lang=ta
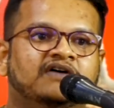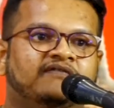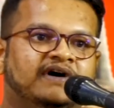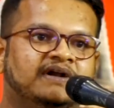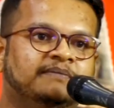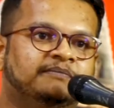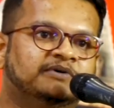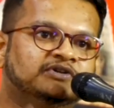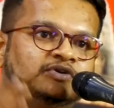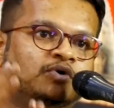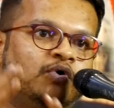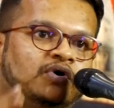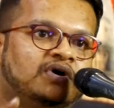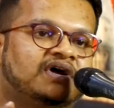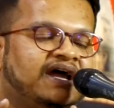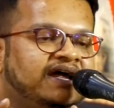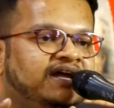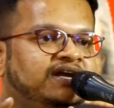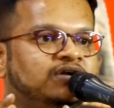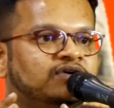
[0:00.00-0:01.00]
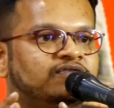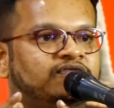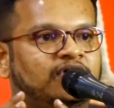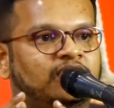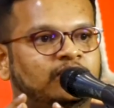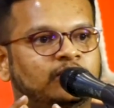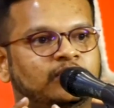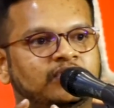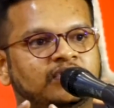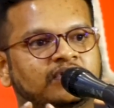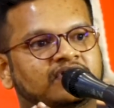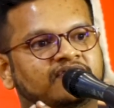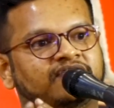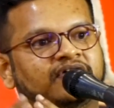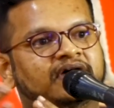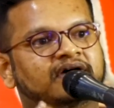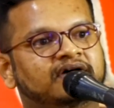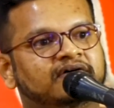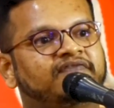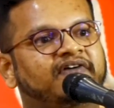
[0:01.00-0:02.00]
வரும்போது ஒரு கைண்ட் ஆஃப் ஒரு
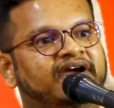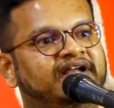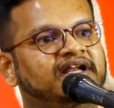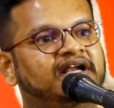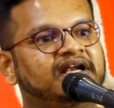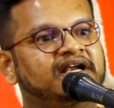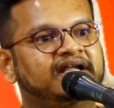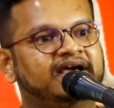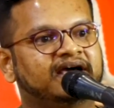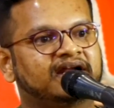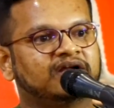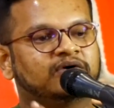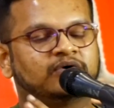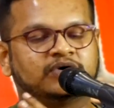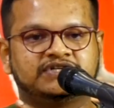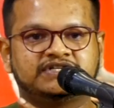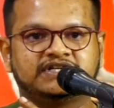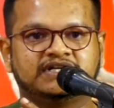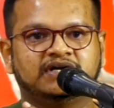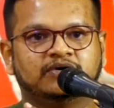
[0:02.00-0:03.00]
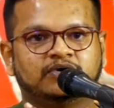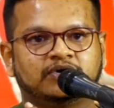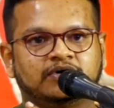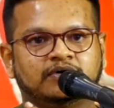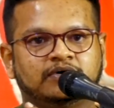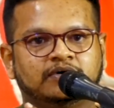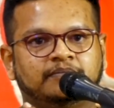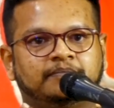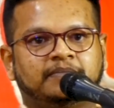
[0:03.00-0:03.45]
ஃபைனல் இயரில் ஒரு சின்ன ஒரு